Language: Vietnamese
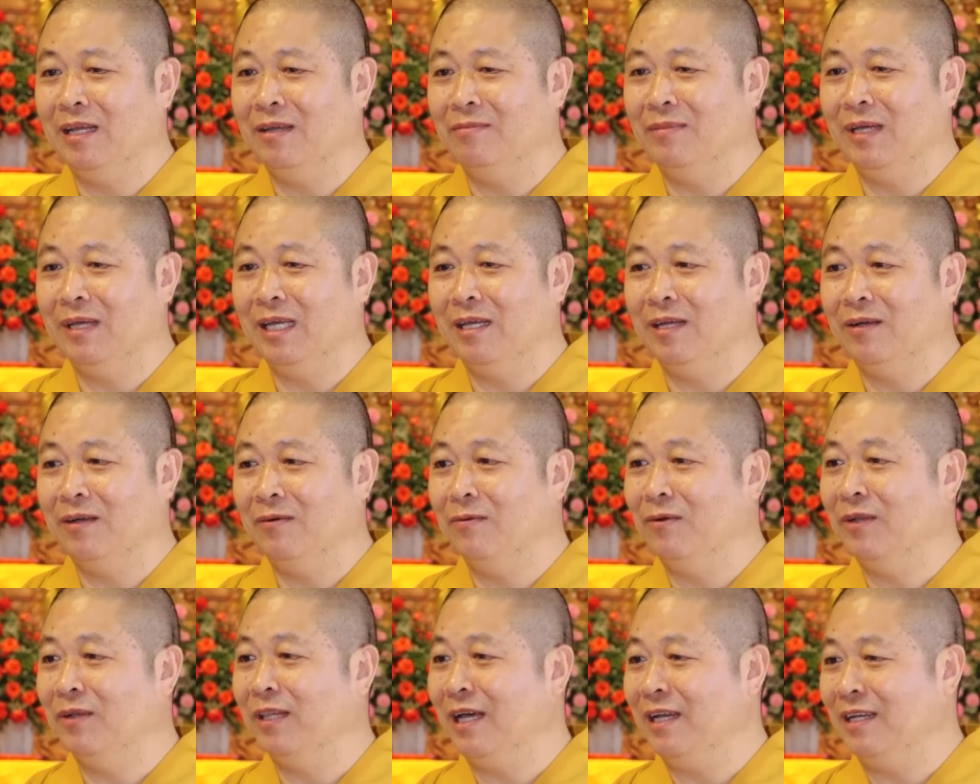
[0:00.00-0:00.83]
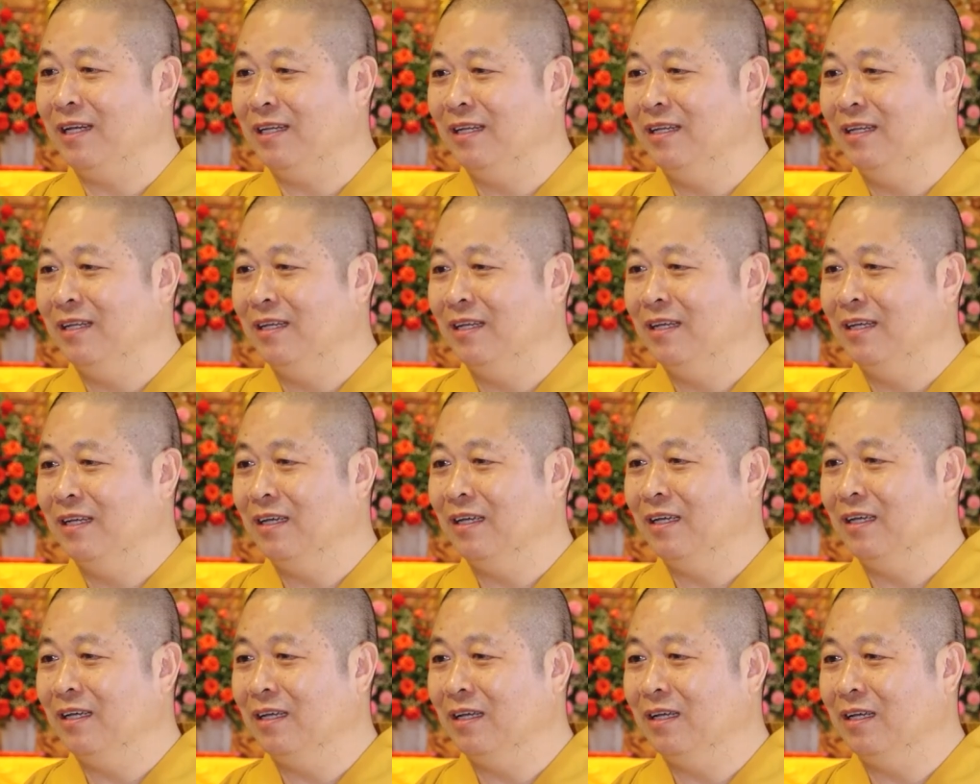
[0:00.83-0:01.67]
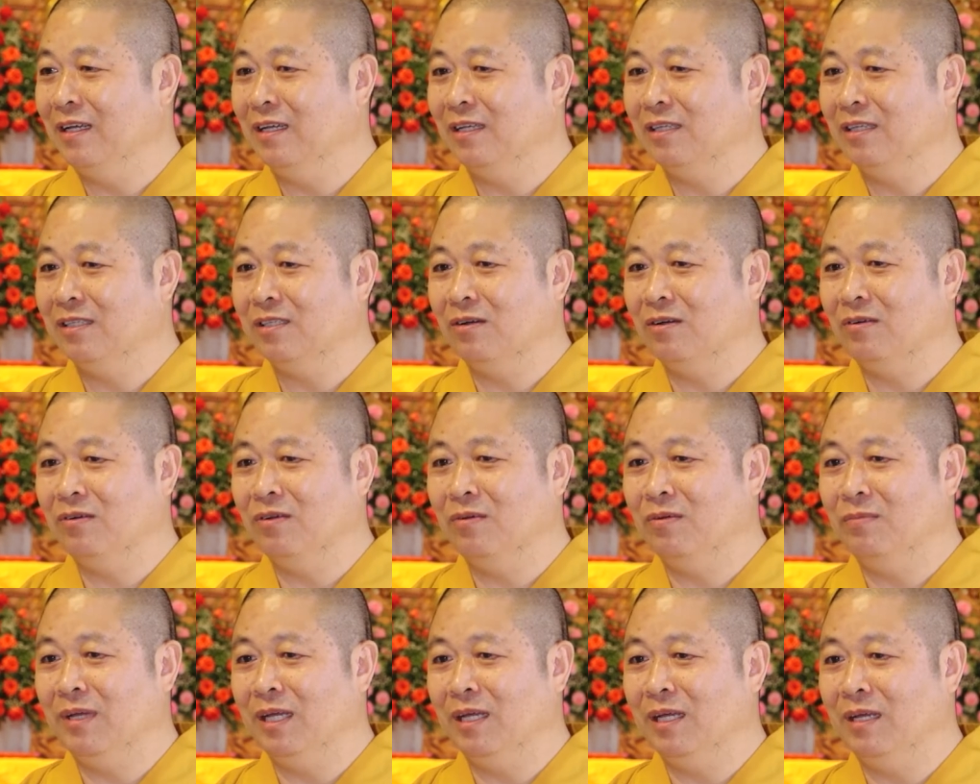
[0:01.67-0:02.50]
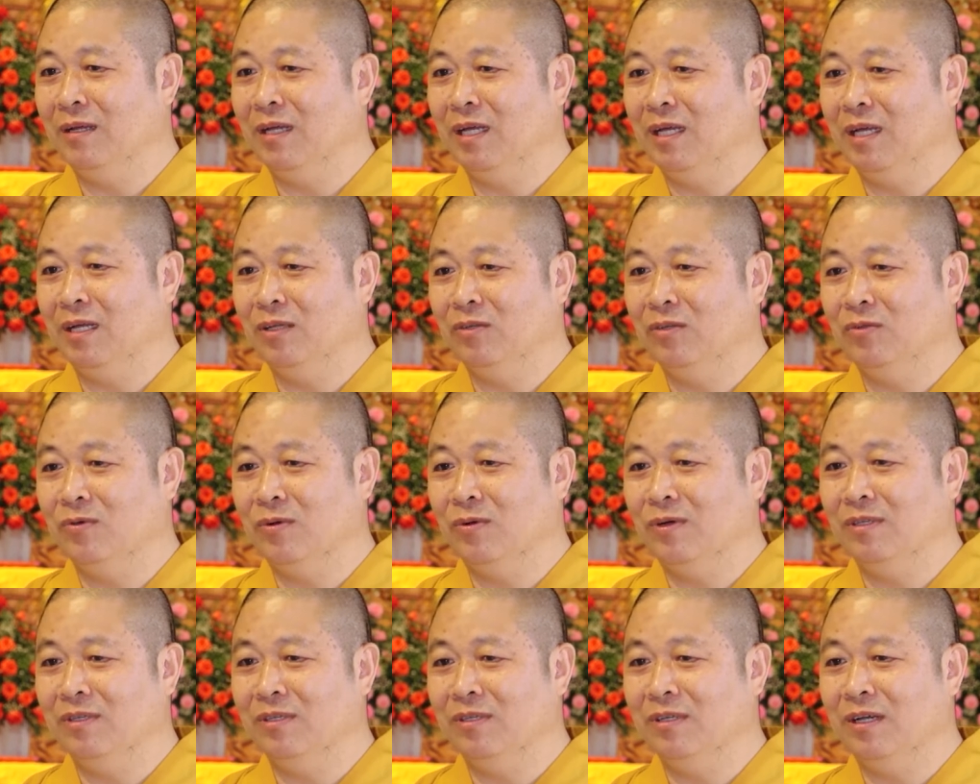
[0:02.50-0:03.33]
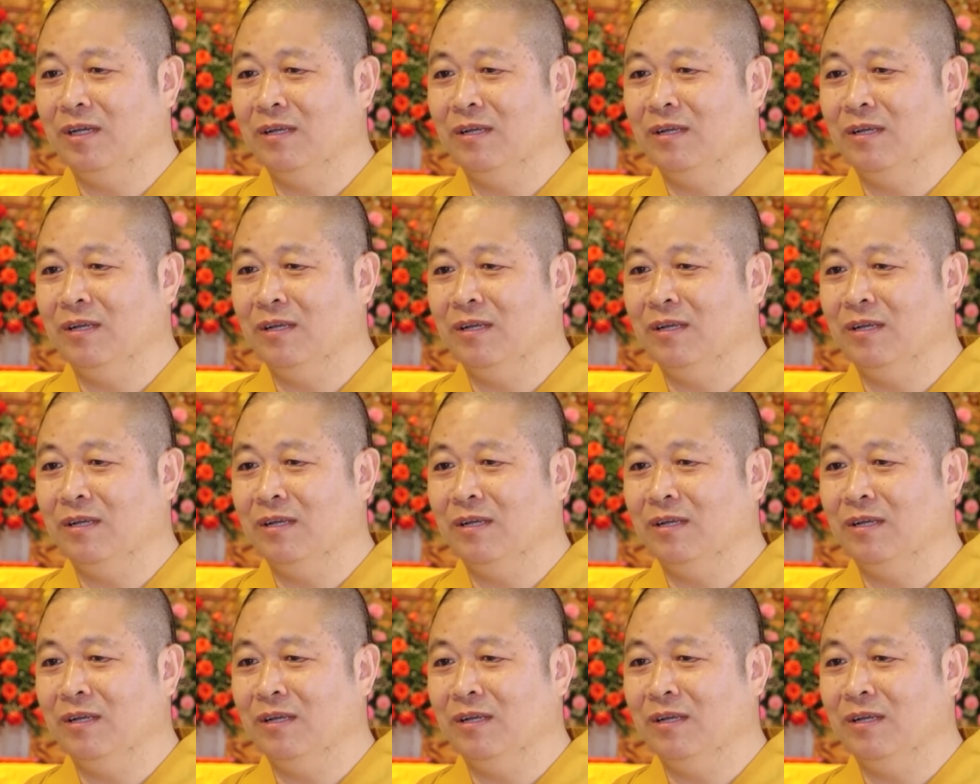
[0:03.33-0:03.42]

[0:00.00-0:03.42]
mình không có tắt. Đấy. Sau rồi mình xuống dưới